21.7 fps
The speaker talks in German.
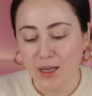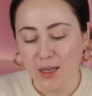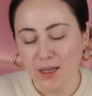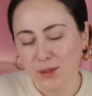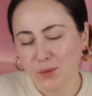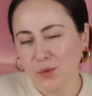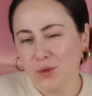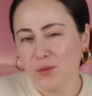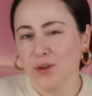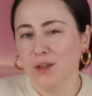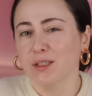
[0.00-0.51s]

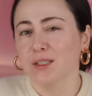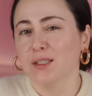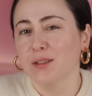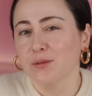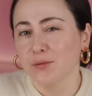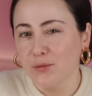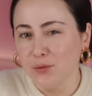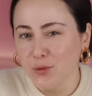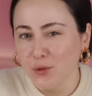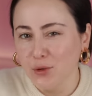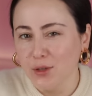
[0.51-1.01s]
Erstmal war ich
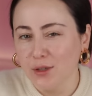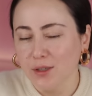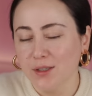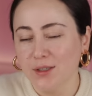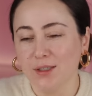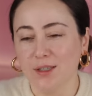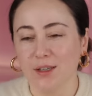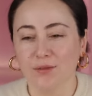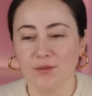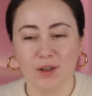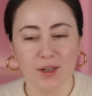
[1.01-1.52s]
dafür,
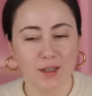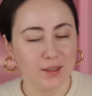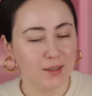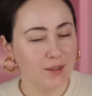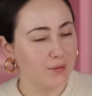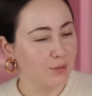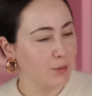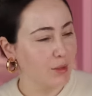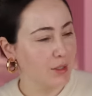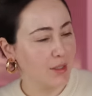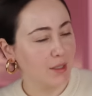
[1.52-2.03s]
dann war ich
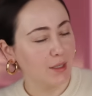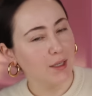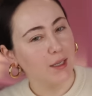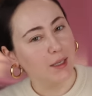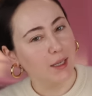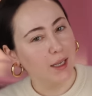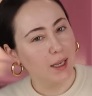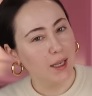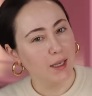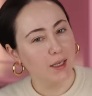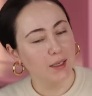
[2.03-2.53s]
ein bisschen
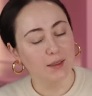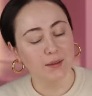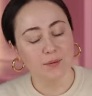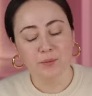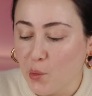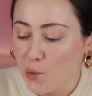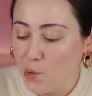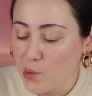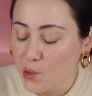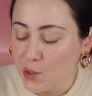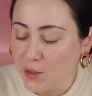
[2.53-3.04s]
dagegen
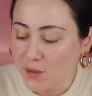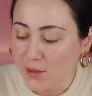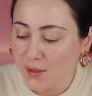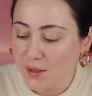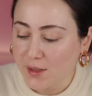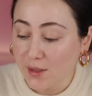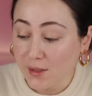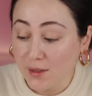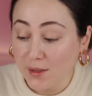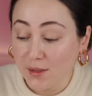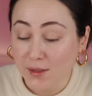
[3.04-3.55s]

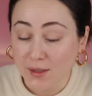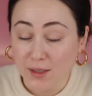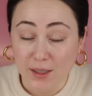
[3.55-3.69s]
und äh,